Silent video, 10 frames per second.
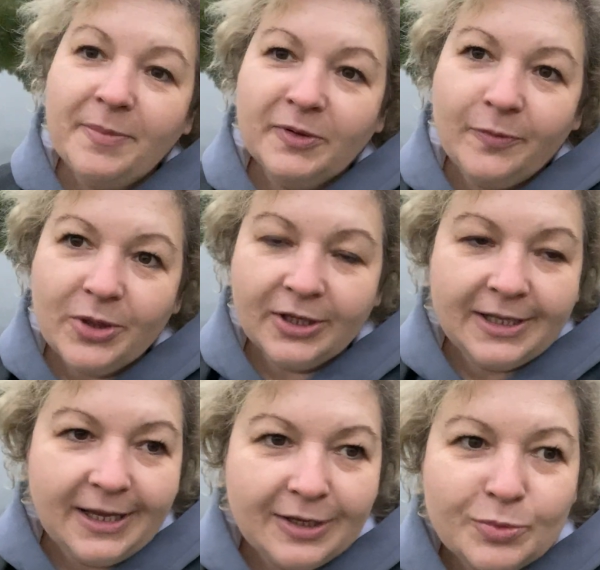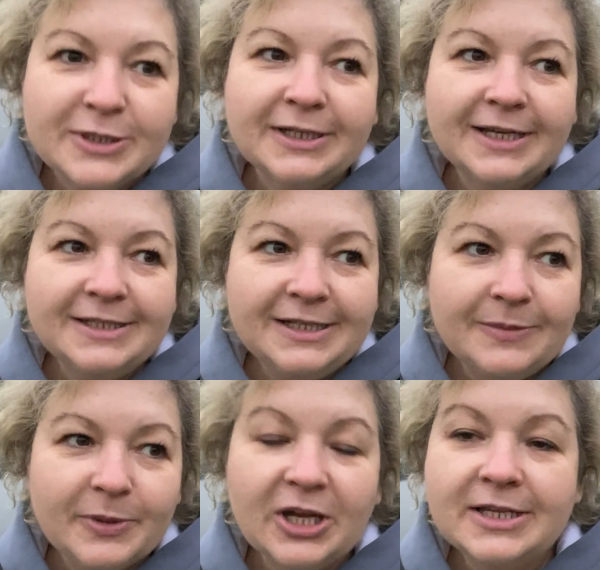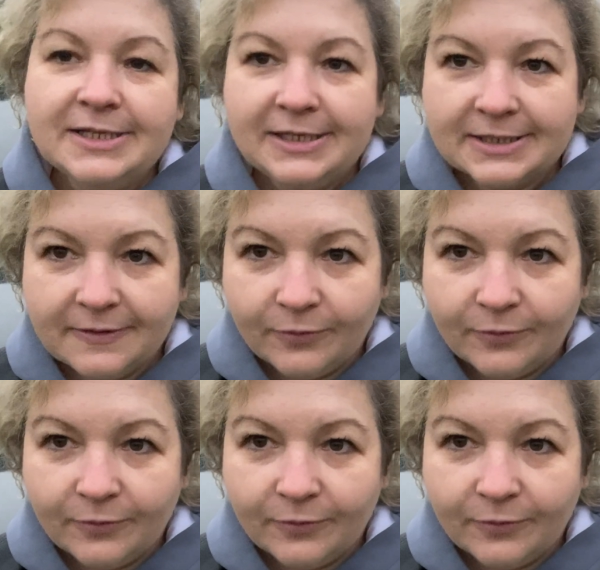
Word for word: Я под впечатлением. Мы заходили, проходили